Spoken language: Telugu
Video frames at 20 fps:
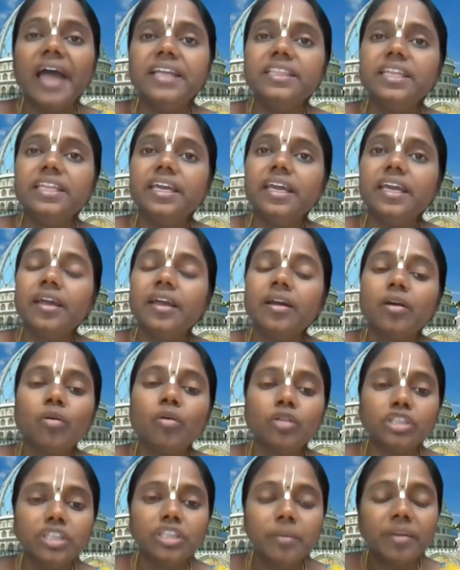అయితే
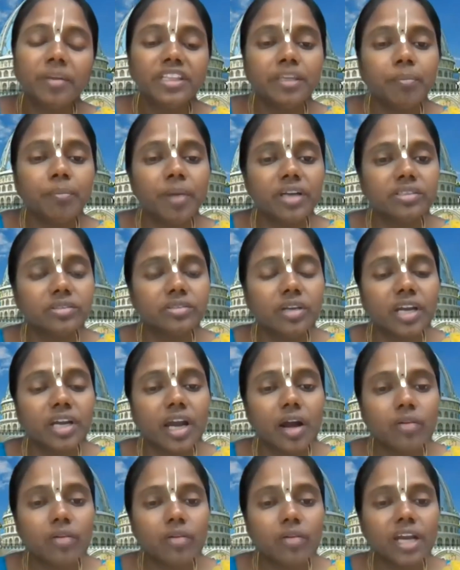కొంతమంది
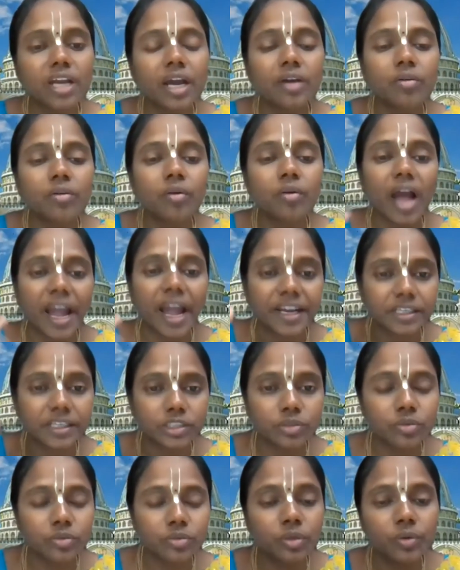భక్తులుగా ఉన్నారు ఆయన
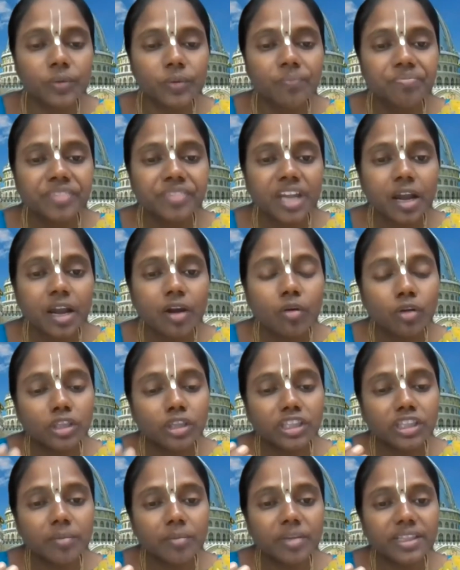చుట్టూ
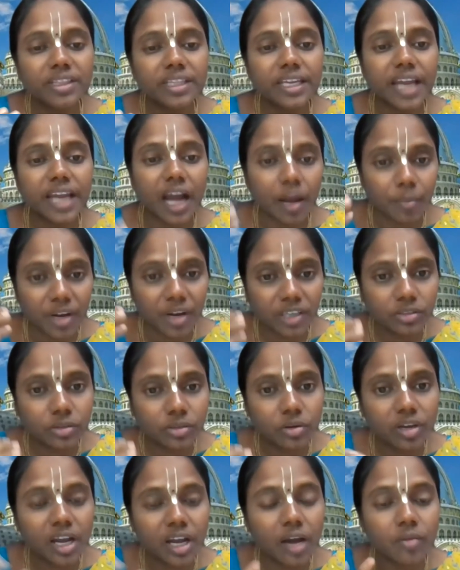కొంతమందికి
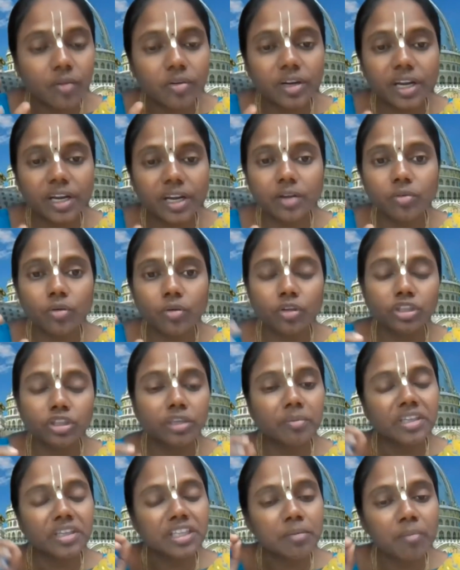అభక్తులుగా ఉన్నారు
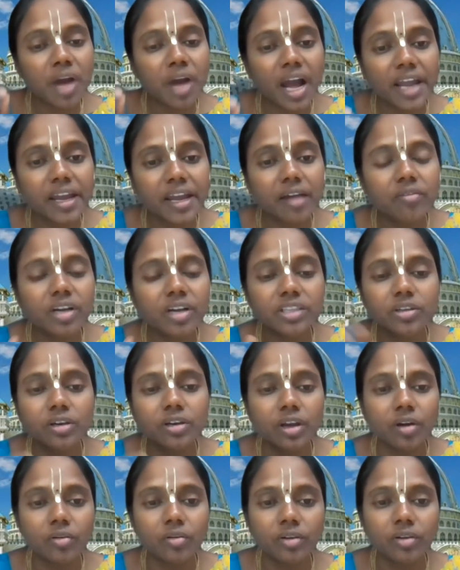కొంతమంది
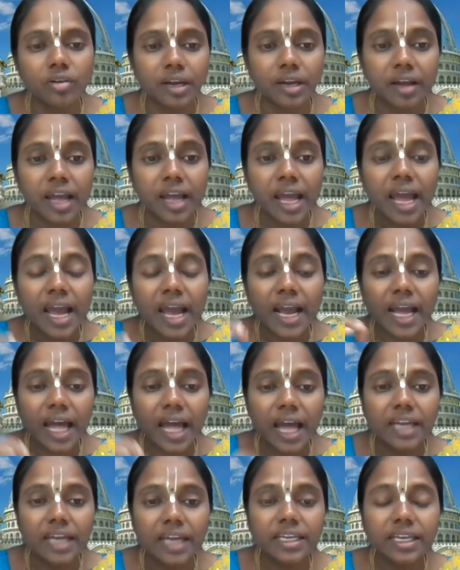మాయావాదుల్లా ఉన్నారు
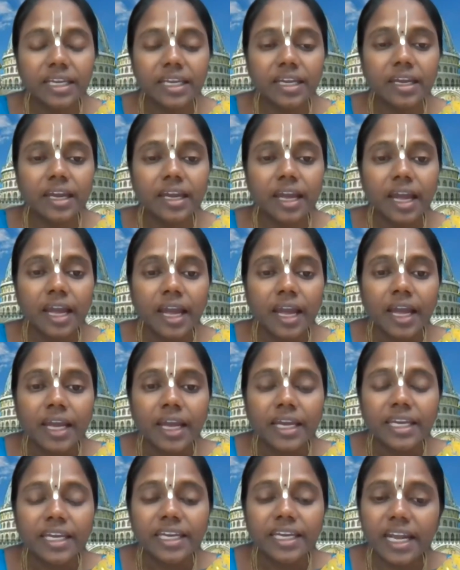కానీ
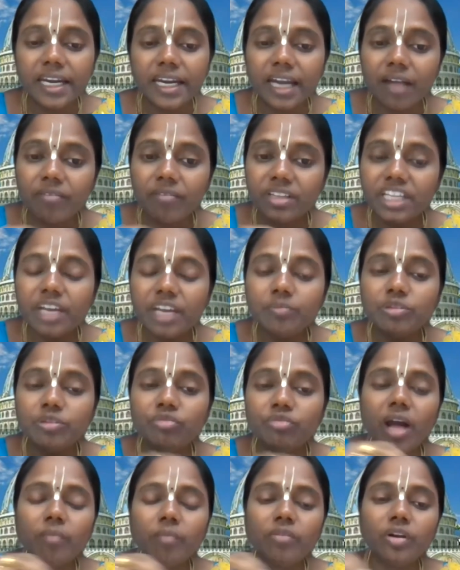ఈ నవదీప్
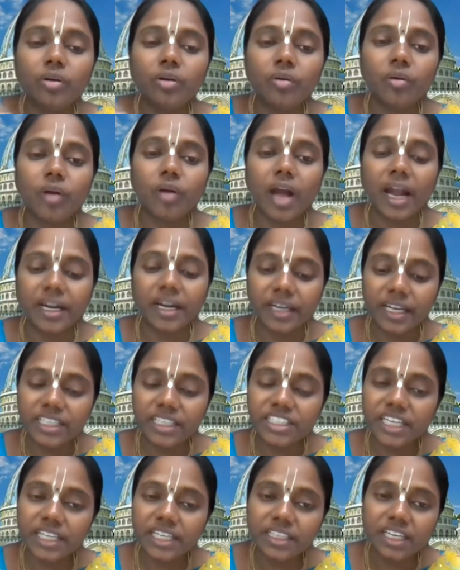ద్వాంలో అంటే
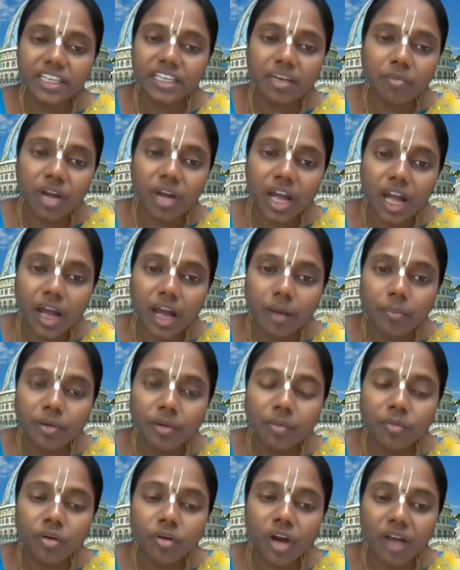చైతన్య
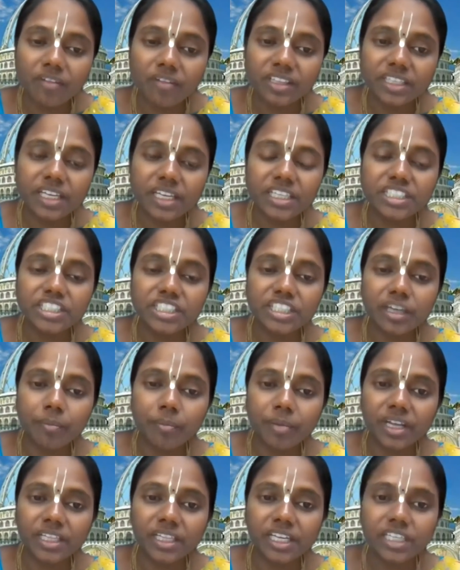మహాప్రభు అవతరించిన
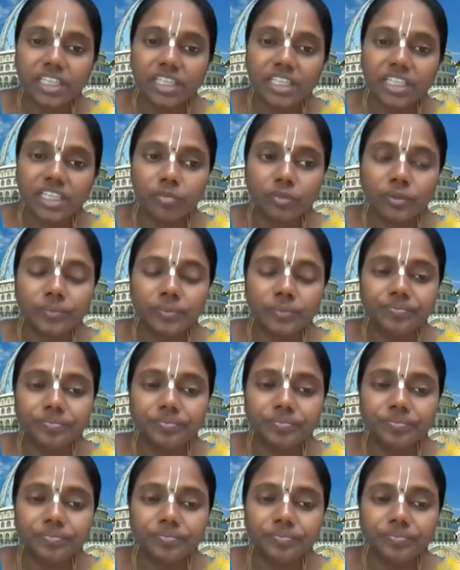ప్రదేశము